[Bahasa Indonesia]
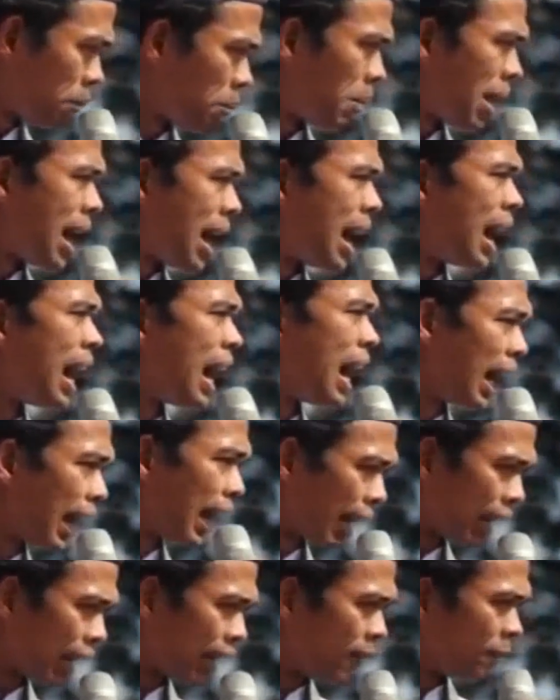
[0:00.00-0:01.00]

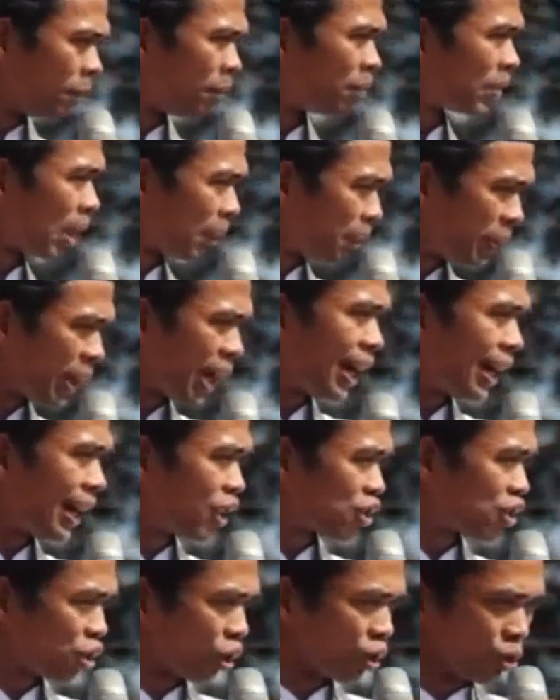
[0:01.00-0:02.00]
Mahal, tapi
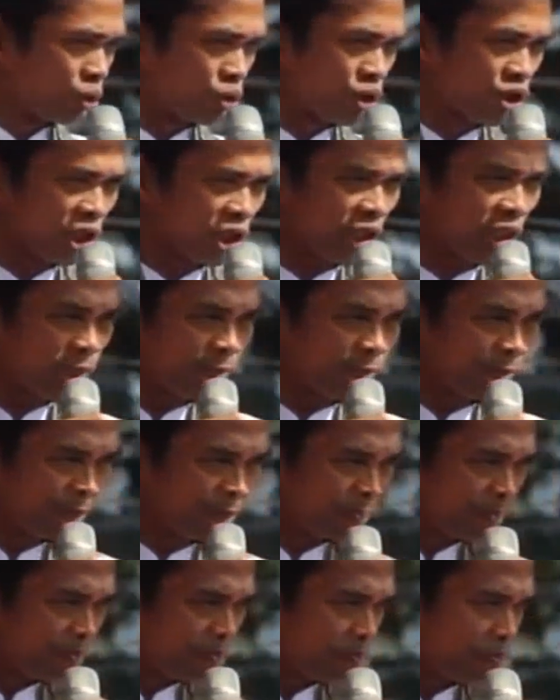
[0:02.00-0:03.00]
ada solusi.
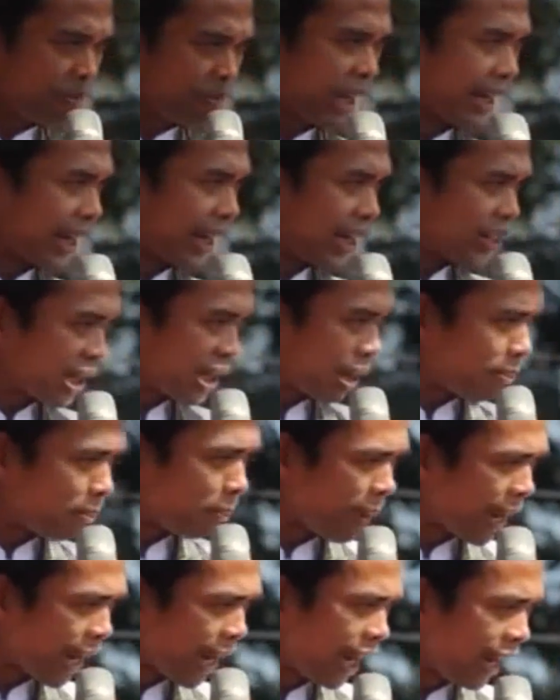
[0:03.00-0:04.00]
Biar
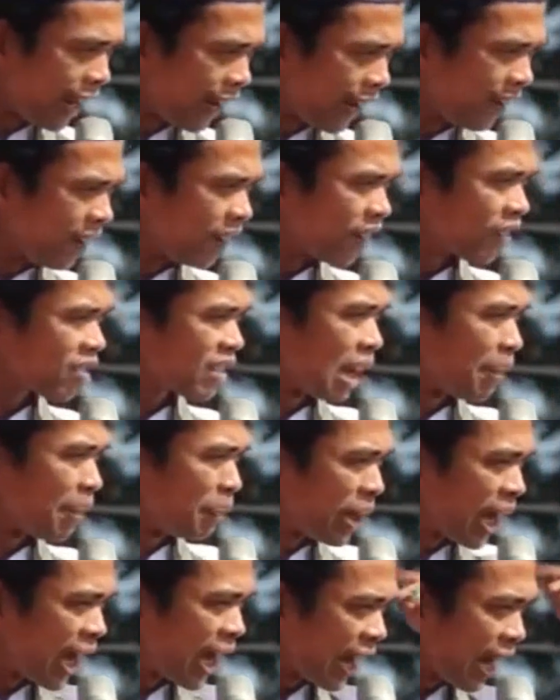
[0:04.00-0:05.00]
SMP,
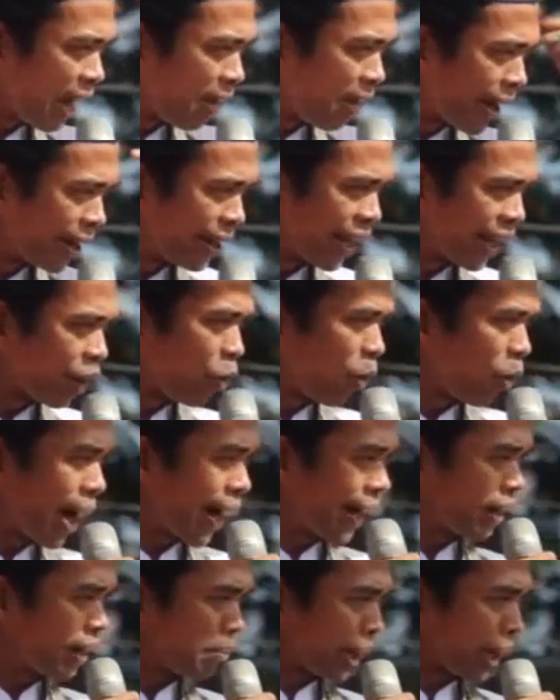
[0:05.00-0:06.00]
tapi agamanya
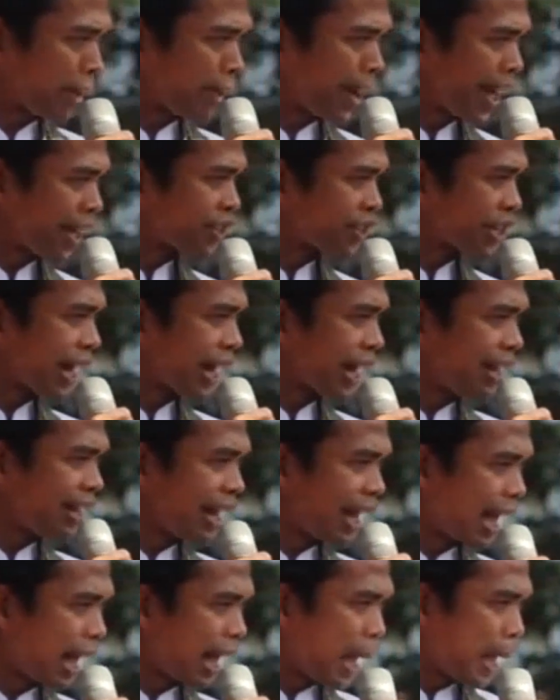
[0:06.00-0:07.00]
kuat. Bagaimana
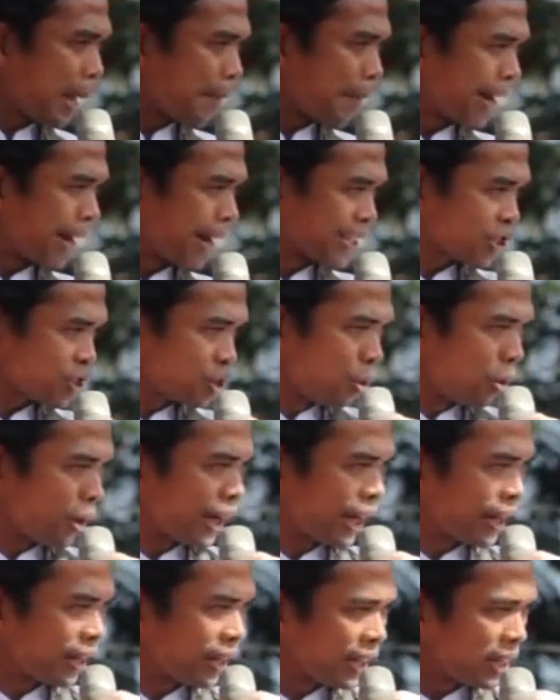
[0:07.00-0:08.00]
caranya?
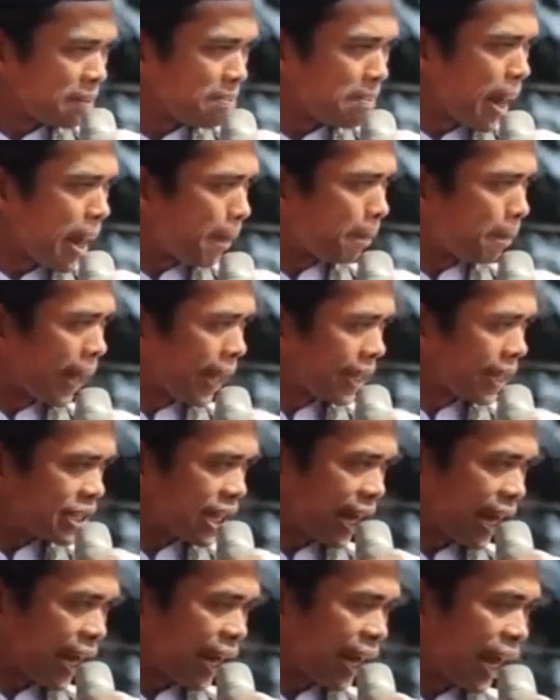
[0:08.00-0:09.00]
Masukkan lima
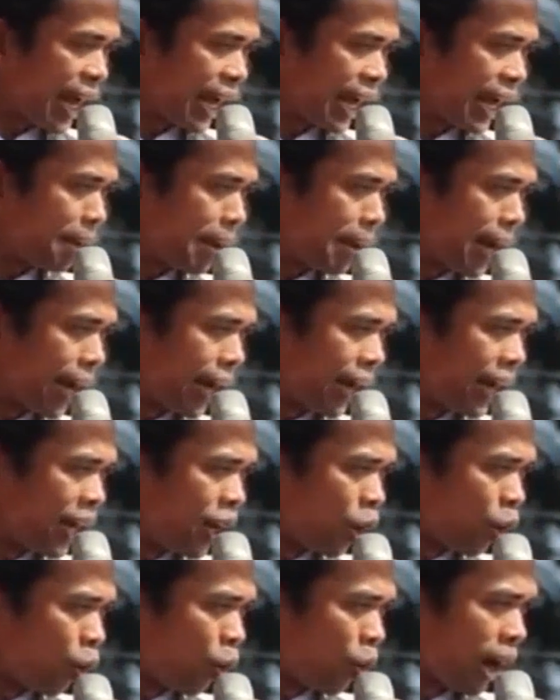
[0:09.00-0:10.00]
pelajaran agama.
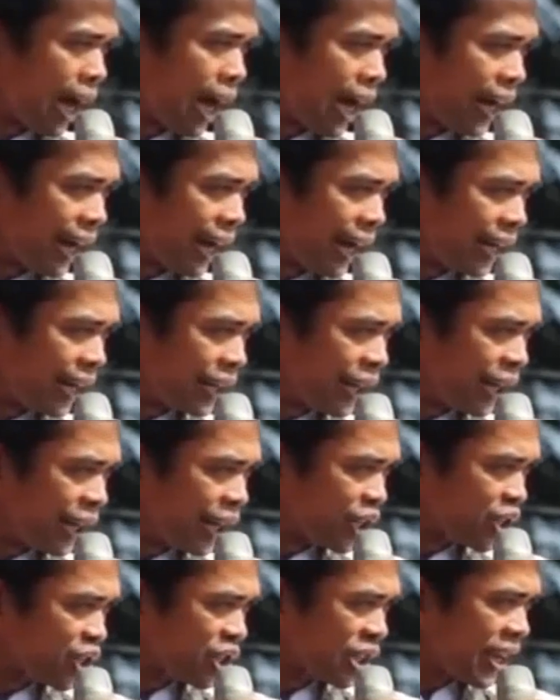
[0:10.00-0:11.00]
Quran
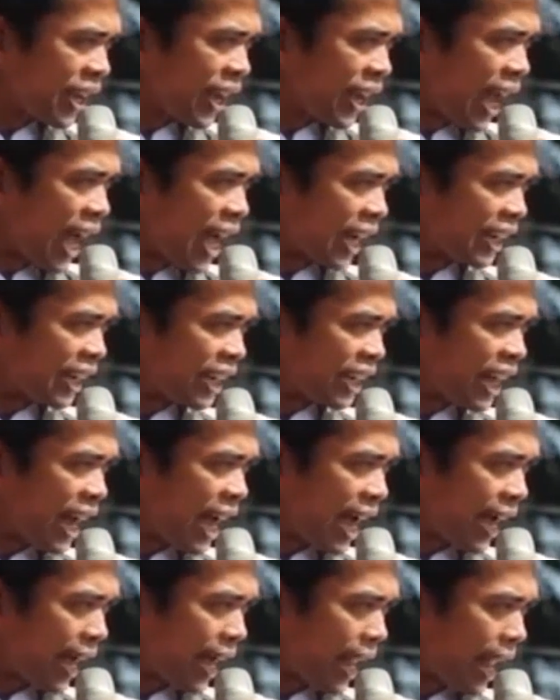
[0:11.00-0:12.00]
hadis,
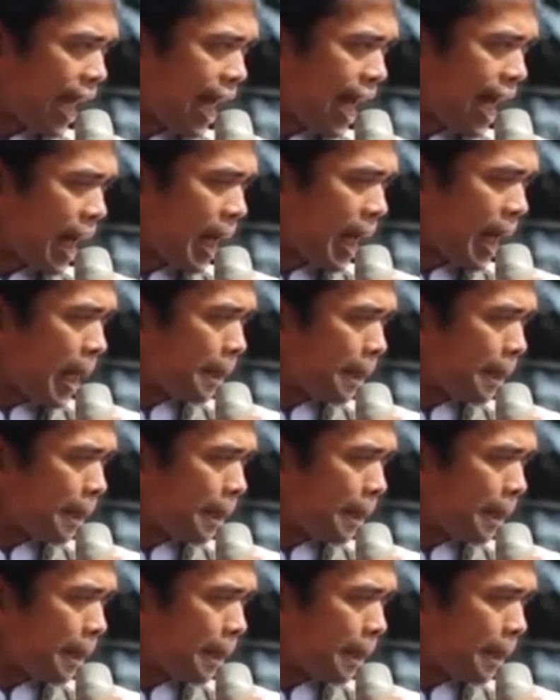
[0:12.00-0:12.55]
akidah akhlak,